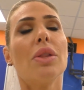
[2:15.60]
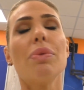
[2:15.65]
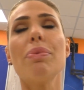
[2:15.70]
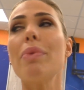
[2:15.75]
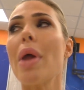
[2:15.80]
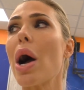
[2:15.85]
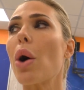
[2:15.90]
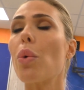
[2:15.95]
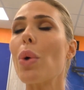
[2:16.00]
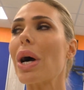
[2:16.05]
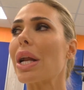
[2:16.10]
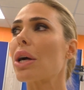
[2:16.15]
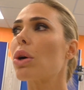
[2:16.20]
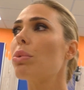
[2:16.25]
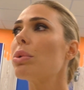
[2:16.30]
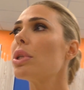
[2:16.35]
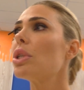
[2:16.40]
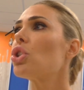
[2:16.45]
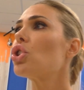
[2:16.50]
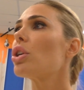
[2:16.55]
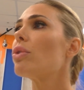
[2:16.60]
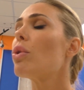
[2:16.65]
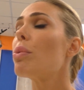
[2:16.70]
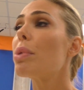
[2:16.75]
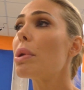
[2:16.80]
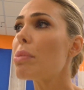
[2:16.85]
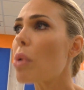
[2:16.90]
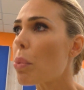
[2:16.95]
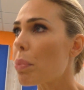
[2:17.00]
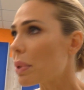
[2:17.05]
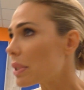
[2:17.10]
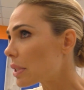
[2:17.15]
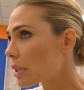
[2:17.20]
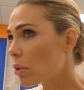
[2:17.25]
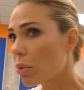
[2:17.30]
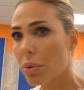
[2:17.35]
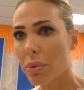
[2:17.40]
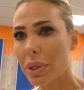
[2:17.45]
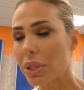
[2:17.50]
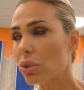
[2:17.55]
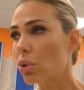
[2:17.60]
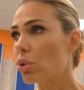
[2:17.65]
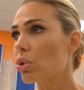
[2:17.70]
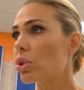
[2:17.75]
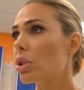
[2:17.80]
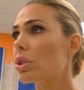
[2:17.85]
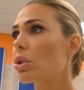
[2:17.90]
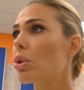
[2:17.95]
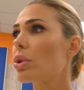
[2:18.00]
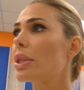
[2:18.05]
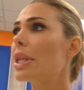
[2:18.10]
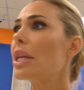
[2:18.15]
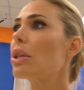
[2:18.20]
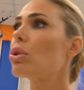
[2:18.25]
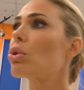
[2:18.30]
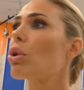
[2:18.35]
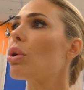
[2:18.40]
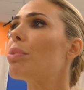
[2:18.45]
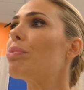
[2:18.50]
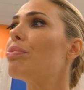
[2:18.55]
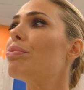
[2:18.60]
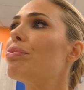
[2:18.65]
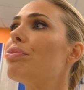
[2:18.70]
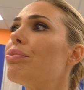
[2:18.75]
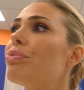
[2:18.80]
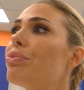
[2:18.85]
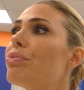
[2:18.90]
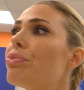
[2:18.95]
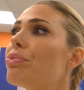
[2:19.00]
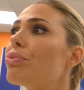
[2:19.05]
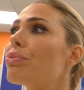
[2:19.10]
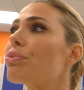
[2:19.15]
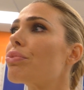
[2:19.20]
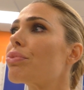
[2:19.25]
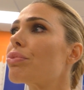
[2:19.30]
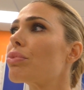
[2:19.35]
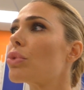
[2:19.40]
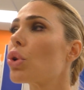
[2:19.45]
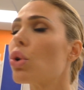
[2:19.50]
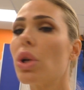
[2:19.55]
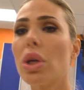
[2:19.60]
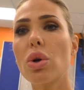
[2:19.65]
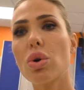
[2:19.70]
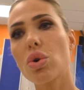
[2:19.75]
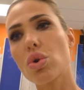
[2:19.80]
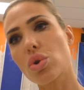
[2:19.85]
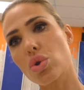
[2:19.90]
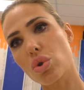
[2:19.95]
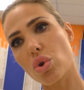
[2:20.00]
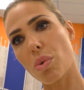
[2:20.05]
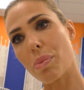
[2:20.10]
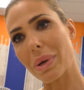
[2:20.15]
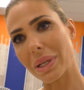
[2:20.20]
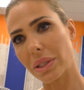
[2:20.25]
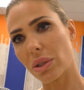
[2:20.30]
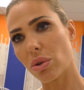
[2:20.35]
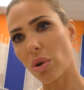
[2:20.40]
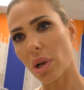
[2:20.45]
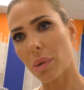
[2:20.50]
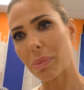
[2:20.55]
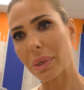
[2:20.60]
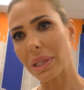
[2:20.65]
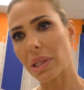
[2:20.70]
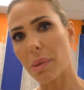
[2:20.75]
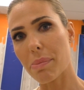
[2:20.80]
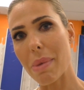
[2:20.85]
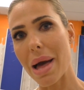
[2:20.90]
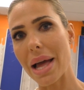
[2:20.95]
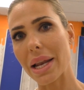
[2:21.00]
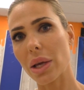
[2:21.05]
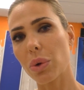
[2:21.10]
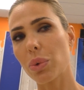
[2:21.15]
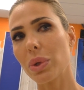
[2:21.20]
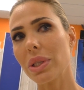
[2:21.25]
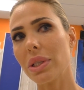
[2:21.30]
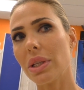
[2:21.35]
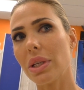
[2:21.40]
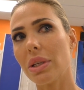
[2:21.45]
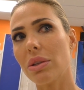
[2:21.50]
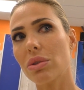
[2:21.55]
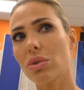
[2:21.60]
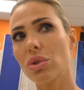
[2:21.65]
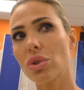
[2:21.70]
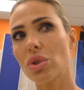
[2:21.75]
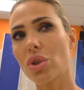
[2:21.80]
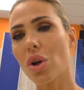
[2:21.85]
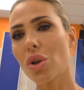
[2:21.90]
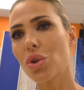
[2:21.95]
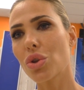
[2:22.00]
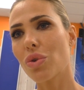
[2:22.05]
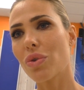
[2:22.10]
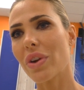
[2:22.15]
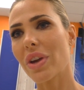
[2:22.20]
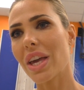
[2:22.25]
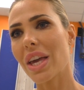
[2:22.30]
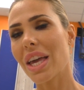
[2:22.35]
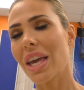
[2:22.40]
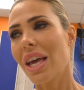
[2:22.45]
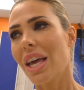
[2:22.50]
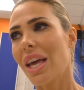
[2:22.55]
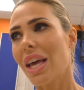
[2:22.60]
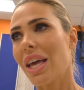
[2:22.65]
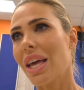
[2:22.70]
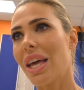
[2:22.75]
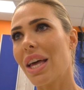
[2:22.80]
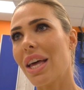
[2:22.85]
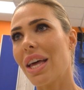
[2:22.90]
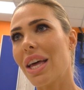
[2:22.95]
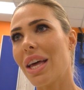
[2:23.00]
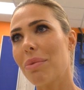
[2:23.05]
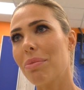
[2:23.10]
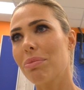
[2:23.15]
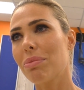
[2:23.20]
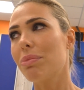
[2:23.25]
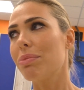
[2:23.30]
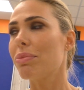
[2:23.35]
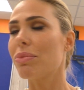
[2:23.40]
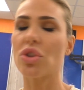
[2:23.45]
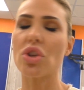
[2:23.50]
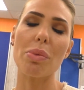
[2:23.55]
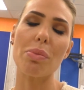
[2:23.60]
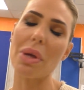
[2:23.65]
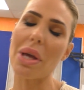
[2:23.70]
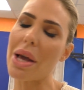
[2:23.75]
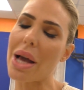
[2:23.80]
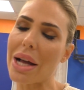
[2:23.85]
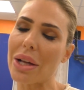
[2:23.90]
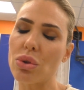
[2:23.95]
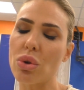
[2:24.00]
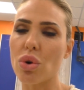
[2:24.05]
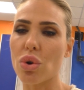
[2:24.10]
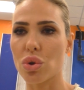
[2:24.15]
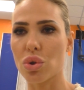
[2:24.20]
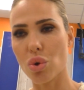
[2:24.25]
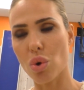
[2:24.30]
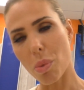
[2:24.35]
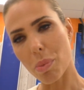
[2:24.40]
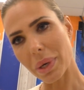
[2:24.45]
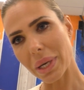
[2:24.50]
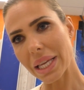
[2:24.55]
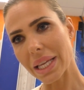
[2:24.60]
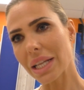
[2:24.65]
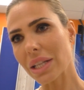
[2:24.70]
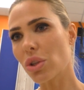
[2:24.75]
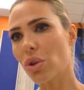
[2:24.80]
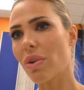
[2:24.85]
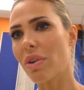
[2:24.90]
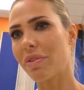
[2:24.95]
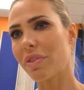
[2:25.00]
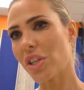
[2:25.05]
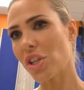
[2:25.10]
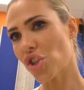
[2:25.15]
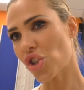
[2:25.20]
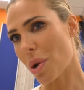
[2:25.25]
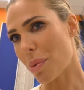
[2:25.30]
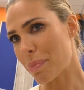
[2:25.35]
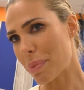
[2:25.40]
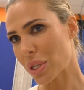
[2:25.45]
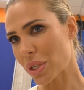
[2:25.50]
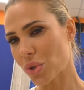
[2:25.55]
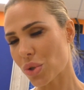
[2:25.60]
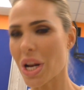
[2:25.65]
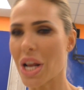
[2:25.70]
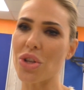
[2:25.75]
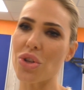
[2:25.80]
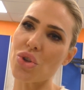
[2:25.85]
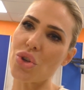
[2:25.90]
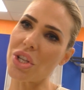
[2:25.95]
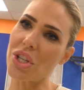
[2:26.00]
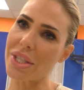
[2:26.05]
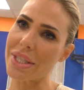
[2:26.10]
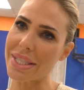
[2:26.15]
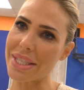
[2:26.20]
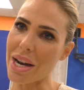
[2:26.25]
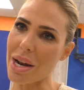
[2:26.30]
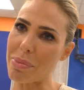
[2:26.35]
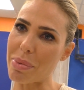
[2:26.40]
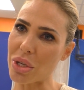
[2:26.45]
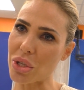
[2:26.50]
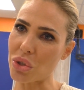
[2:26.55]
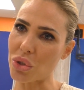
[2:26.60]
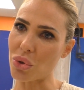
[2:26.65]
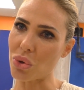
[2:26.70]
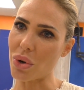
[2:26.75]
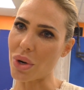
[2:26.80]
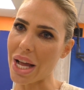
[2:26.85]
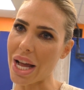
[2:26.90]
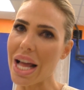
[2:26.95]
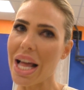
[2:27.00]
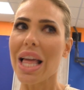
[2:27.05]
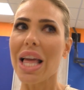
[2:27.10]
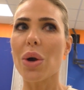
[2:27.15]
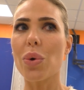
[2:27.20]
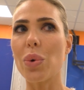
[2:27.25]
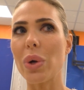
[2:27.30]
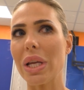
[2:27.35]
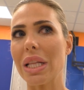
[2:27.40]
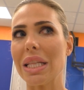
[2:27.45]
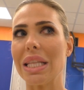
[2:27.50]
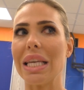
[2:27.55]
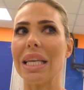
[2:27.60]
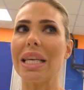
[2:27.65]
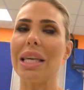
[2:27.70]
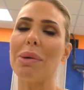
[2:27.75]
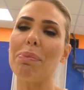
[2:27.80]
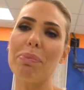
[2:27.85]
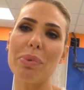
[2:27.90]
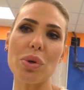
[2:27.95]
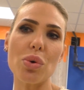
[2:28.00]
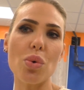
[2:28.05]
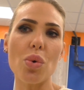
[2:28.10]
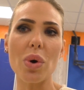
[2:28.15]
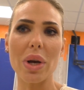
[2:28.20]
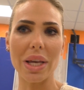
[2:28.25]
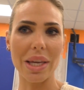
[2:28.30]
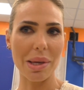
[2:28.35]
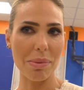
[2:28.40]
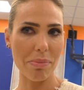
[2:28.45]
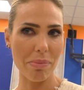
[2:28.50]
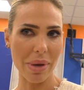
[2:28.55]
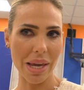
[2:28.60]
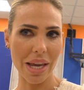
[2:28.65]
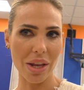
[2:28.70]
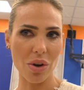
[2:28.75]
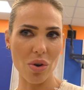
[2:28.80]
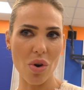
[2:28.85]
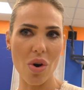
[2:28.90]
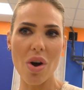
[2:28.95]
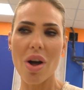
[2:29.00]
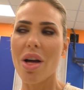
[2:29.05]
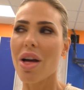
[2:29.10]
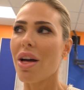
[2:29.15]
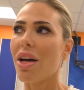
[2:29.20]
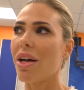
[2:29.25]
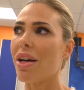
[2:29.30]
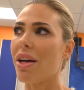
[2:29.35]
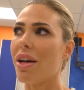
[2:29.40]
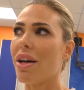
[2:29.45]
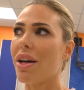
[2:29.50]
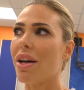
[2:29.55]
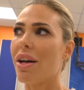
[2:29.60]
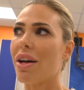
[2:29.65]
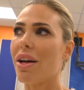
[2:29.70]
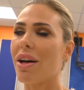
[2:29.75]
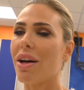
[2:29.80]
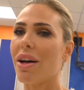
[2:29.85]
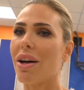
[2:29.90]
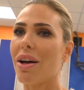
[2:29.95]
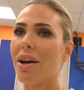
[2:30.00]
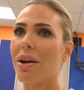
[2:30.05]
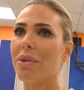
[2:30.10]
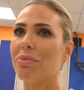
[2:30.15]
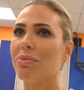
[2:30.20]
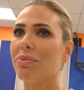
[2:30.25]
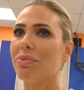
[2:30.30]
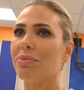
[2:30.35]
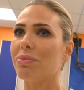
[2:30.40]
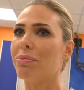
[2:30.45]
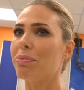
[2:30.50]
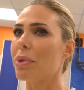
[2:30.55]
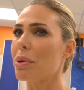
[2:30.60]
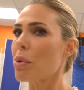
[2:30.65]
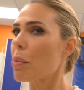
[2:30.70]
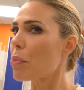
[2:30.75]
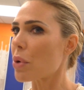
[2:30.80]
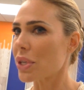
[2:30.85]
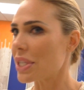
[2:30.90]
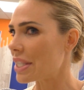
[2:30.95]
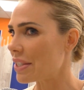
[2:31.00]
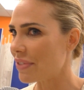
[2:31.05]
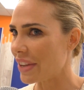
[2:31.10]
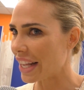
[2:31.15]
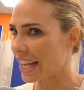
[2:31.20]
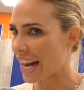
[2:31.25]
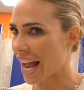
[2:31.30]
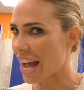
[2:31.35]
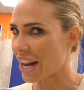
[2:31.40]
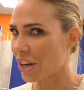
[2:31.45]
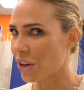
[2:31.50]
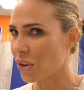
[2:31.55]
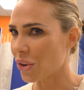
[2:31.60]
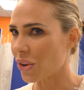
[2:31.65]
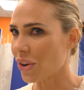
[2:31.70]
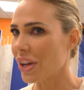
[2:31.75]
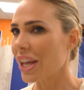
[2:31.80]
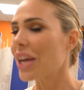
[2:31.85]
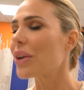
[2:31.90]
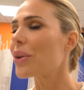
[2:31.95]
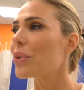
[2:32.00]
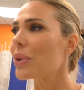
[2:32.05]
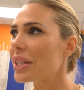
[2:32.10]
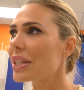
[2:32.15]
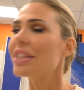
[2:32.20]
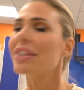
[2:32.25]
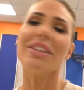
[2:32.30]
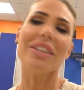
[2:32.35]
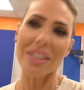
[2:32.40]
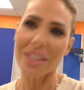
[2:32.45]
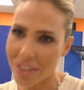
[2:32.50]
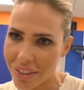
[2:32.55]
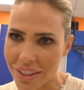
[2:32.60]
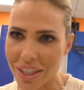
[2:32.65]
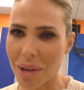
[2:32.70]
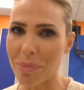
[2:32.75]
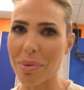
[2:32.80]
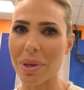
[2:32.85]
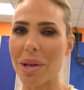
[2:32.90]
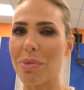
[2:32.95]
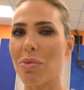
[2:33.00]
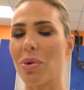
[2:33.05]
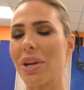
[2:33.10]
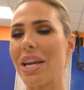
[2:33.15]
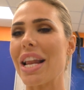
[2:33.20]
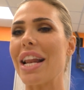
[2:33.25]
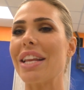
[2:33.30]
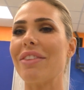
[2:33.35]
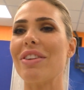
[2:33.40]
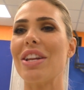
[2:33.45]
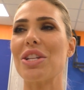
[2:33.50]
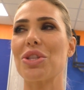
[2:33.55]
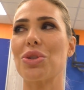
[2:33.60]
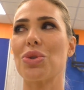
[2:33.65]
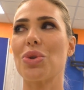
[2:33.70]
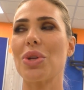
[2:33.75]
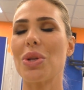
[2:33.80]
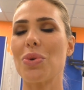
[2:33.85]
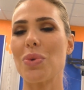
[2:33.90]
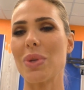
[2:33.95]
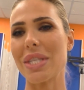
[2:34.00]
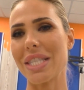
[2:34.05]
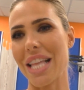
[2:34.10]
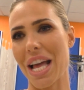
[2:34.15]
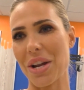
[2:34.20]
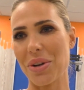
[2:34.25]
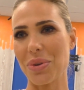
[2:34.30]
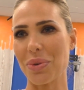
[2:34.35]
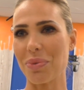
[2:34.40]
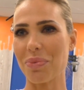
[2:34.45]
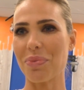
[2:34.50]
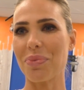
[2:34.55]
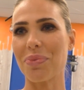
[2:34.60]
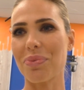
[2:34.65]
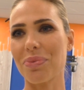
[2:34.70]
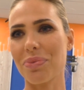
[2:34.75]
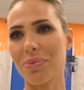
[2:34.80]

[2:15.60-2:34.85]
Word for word: No, guarda, come dicevo prima, ho pensato prima, adesso non so se l'ho detto, mh, mm, non li conosco particolarmente bene, quindi non so dove, eh, cioè adoro scoprire dove finisce il personaggio e inizia la persona, quindi chi più, chi meno, eh, prima o poi si sveleranno e quindi capiremo chi è la rivelazione di quest'anno.